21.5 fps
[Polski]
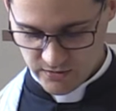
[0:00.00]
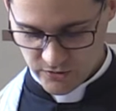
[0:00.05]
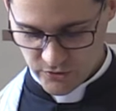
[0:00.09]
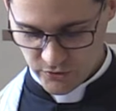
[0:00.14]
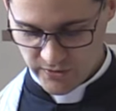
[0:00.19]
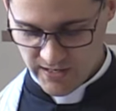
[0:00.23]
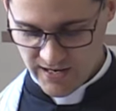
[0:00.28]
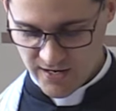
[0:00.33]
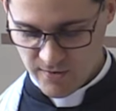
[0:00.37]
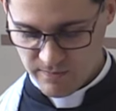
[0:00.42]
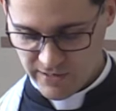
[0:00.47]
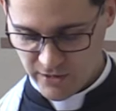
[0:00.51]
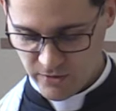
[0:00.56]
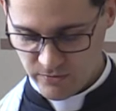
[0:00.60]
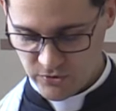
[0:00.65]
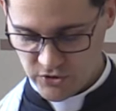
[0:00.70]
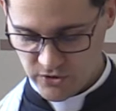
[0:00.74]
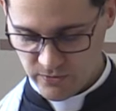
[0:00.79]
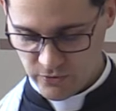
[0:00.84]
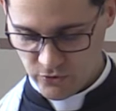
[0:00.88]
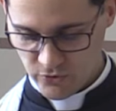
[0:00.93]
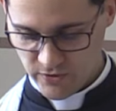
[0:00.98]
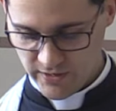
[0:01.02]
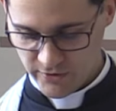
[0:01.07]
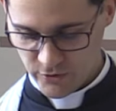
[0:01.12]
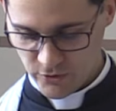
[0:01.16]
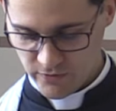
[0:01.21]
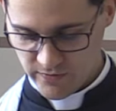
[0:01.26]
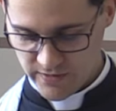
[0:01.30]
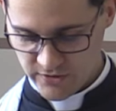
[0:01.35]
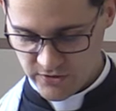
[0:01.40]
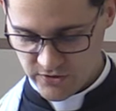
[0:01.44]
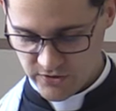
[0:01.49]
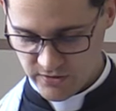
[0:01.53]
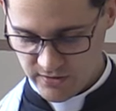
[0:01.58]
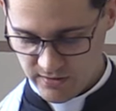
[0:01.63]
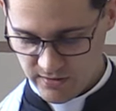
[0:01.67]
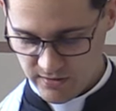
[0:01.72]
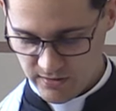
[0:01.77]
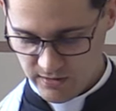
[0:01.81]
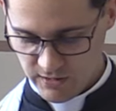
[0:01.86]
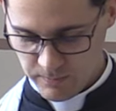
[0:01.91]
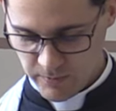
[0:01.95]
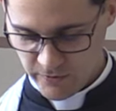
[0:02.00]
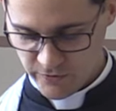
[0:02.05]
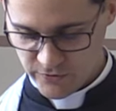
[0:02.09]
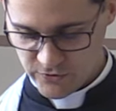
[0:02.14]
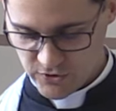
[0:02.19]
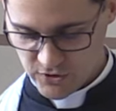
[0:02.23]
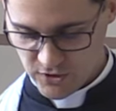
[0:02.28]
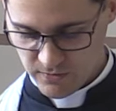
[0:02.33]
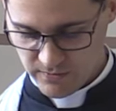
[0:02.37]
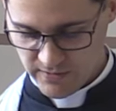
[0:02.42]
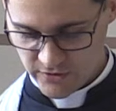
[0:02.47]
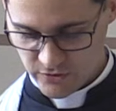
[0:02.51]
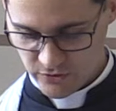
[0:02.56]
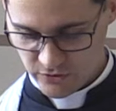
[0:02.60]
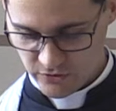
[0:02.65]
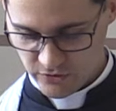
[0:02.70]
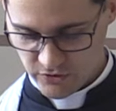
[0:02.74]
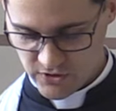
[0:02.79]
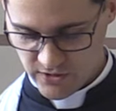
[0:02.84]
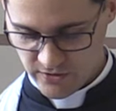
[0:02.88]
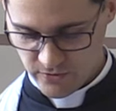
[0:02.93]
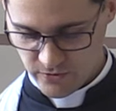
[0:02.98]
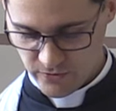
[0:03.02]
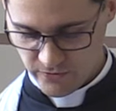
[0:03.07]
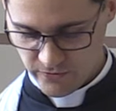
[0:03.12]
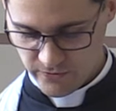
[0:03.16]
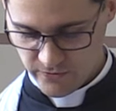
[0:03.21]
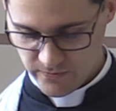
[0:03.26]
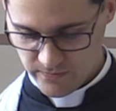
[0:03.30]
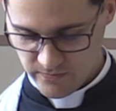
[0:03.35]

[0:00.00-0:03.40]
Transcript: to jak mają się uratować i powstrzymać od grzechów,